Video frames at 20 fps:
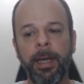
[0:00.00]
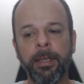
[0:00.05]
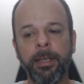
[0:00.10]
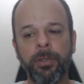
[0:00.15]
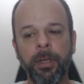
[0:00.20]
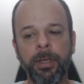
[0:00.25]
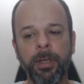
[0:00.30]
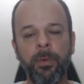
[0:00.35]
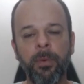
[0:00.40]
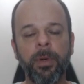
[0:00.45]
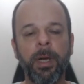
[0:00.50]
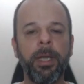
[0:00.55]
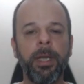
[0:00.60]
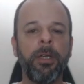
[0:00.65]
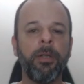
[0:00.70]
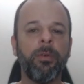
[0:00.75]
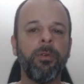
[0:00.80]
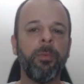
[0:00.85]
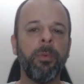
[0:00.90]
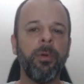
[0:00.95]
é só dar um
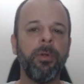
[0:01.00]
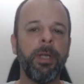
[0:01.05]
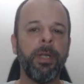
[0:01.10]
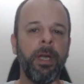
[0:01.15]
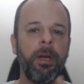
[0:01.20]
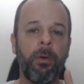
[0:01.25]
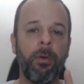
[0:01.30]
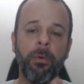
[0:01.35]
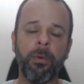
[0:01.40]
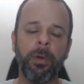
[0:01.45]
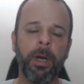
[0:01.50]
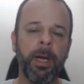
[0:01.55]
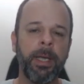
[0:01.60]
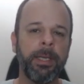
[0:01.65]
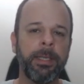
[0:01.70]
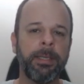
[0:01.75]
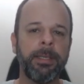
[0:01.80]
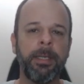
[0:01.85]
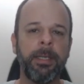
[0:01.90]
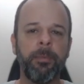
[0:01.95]
clique duplo nele, ou um
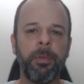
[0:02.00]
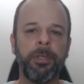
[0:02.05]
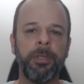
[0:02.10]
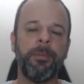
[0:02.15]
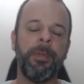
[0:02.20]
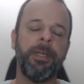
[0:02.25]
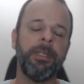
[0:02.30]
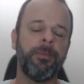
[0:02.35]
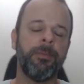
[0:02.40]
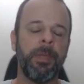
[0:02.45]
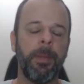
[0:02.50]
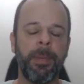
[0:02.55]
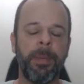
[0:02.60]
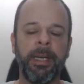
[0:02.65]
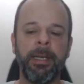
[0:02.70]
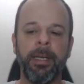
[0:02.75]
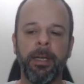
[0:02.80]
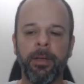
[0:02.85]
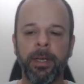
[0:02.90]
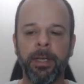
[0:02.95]
clique simples mesmo,
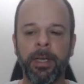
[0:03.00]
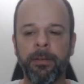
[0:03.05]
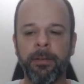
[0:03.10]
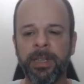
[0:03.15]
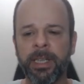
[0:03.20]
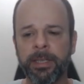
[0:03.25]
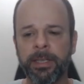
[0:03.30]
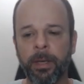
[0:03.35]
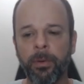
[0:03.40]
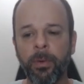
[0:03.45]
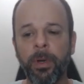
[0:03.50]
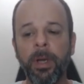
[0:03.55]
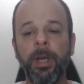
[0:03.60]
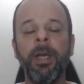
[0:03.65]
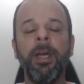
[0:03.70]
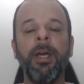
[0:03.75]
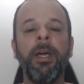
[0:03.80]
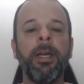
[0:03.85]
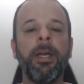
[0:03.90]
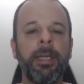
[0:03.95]
dependendo aí da versão,
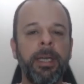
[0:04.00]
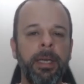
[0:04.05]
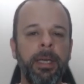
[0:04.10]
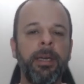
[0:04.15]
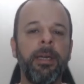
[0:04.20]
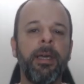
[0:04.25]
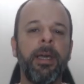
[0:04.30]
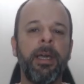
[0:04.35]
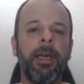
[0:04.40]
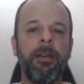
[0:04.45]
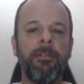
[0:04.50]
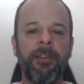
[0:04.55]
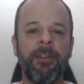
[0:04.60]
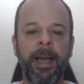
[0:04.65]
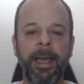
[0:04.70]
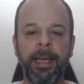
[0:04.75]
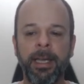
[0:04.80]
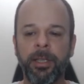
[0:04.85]
que ele vai